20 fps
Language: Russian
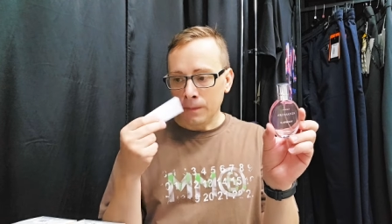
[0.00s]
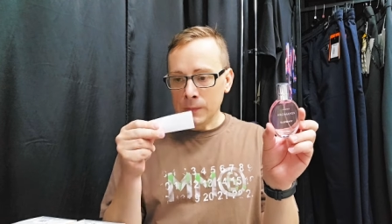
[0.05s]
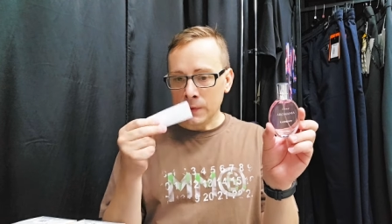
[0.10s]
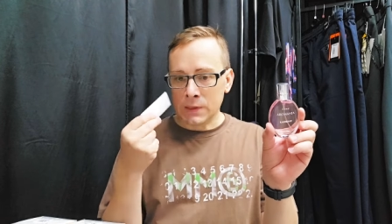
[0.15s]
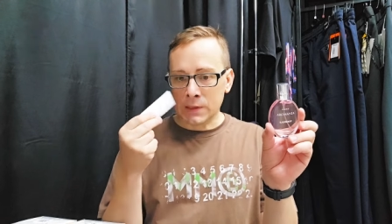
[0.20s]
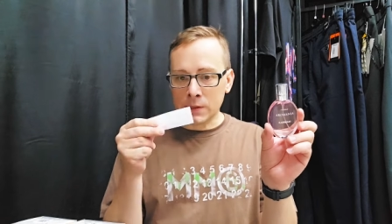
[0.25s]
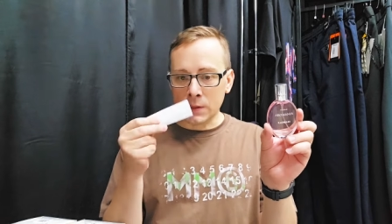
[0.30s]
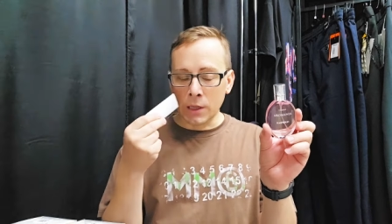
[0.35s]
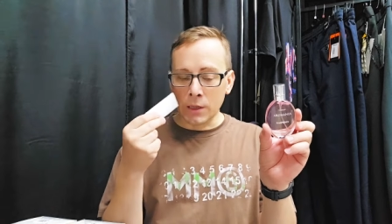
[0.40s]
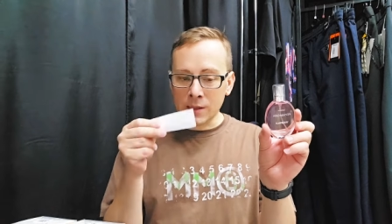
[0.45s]

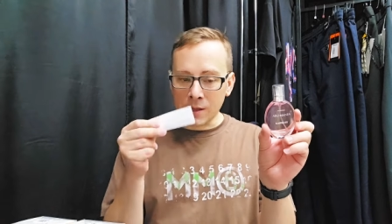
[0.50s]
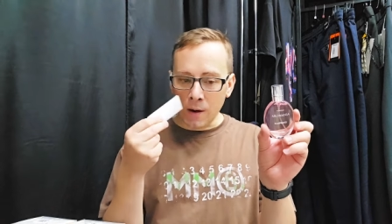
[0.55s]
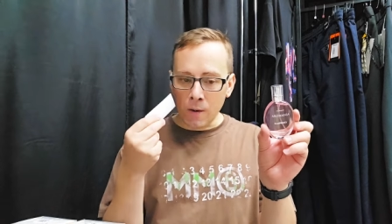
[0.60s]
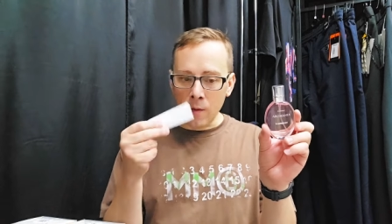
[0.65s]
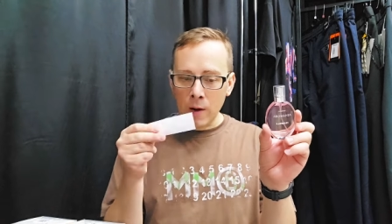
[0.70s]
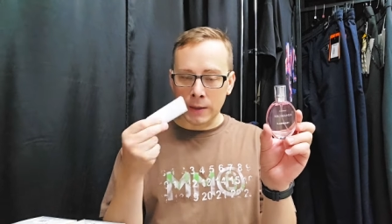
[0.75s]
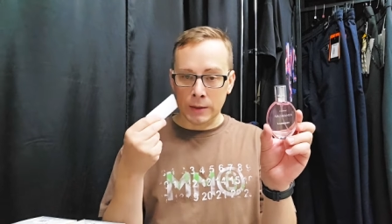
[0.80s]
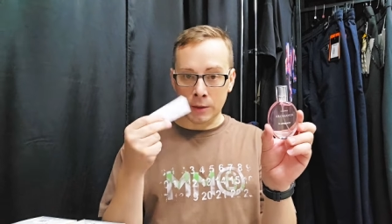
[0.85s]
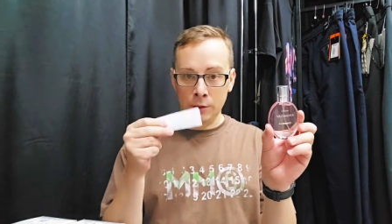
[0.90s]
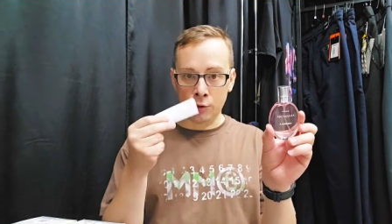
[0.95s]

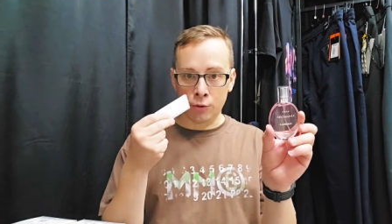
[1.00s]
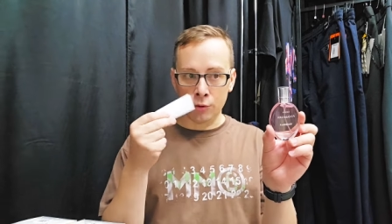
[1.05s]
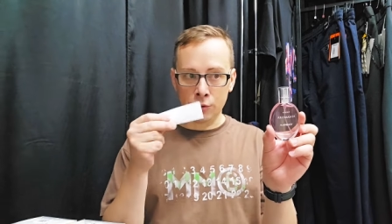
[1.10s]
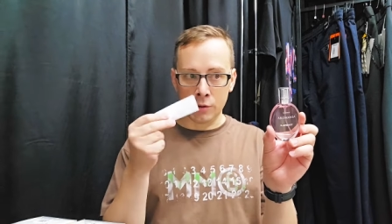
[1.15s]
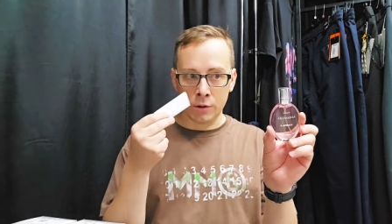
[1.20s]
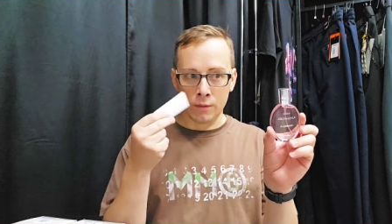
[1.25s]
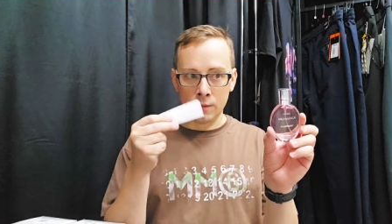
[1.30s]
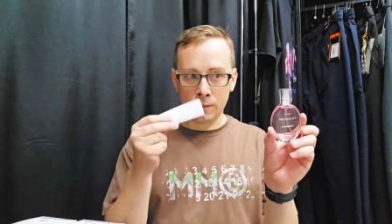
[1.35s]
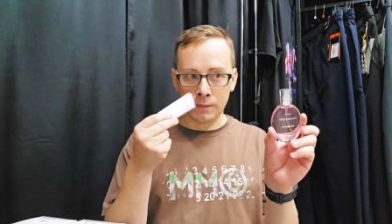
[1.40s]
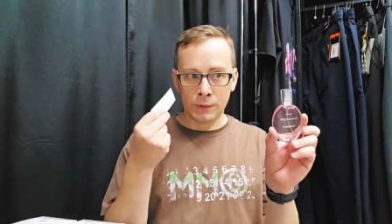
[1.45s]
Сладковатый
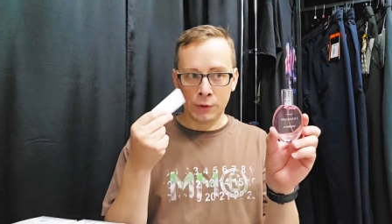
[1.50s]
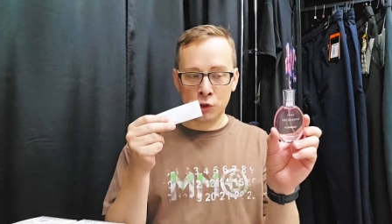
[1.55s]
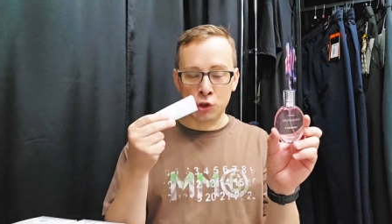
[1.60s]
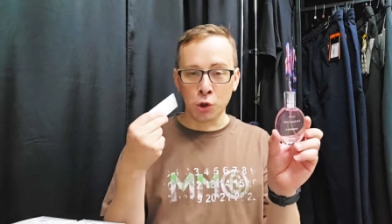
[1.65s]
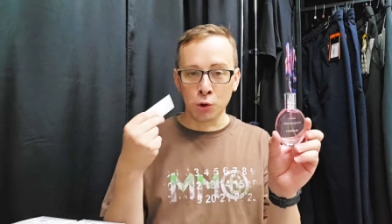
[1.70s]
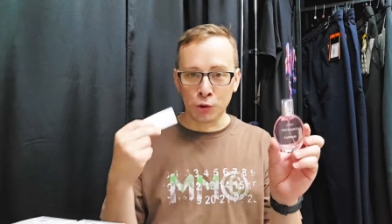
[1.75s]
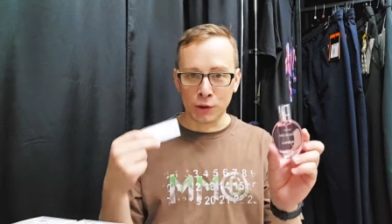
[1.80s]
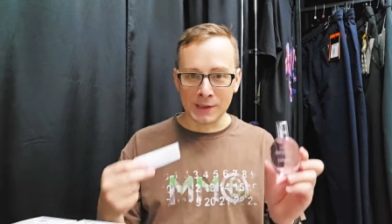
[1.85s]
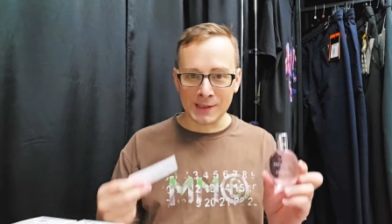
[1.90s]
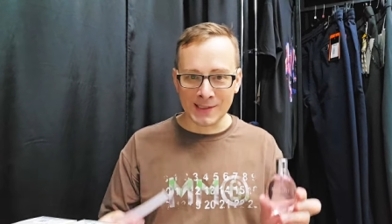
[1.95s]
что-то.
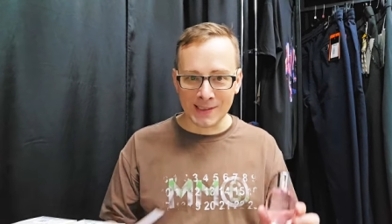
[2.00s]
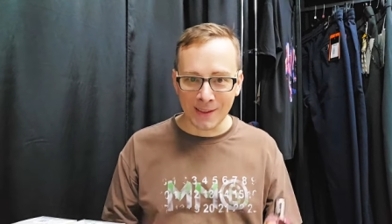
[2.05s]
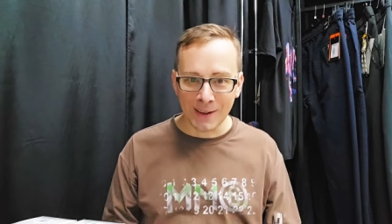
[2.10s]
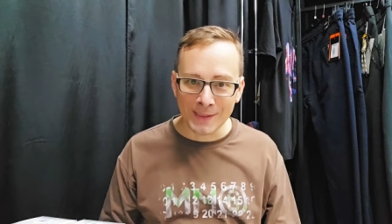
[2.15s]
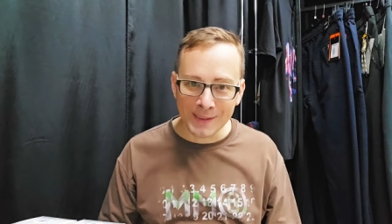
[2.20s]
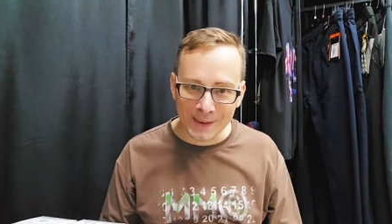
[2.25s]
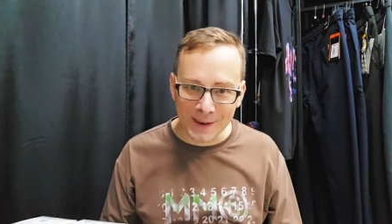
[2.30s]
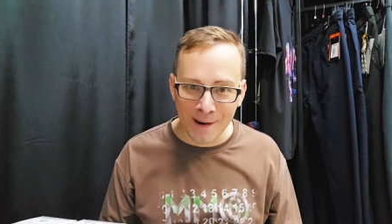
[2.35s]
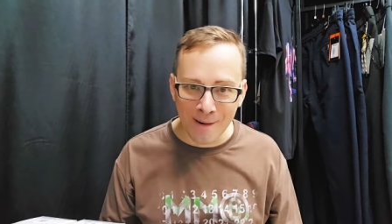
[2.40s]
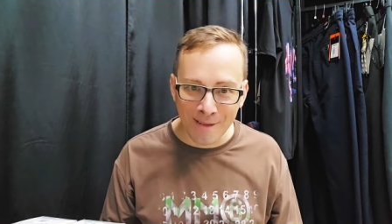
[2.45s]
Что-то
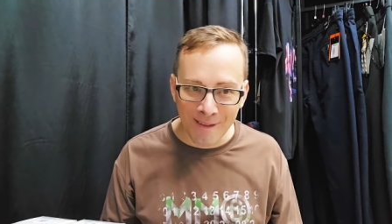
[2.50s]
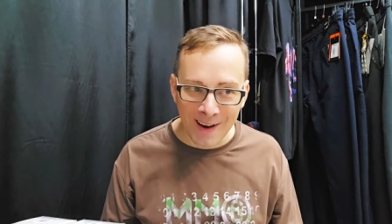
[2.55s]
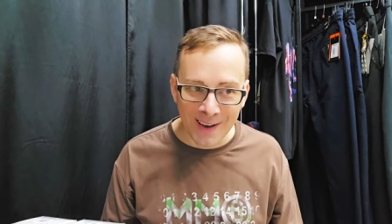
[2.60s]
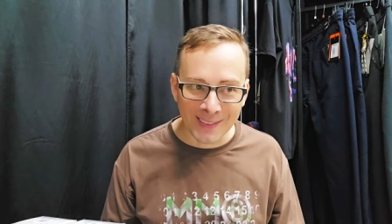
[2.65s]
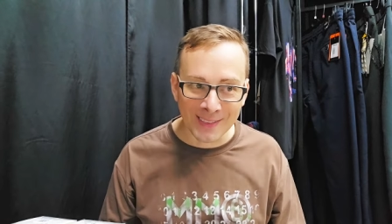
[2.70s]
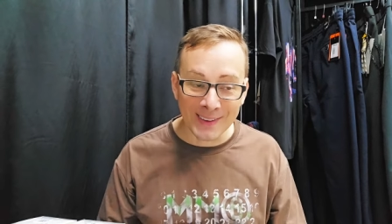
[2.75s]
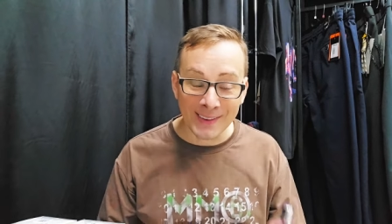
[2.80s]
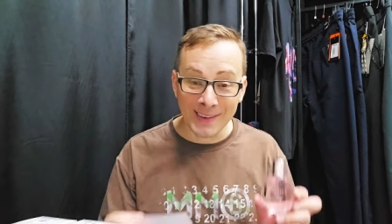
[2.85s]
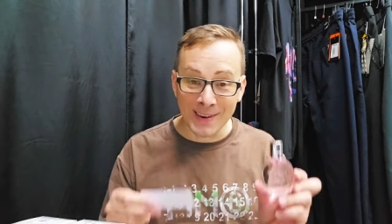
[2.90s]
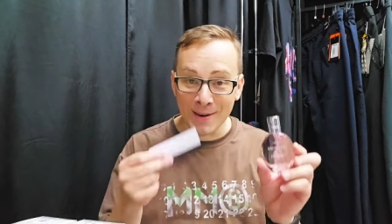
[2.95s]
сладковатый.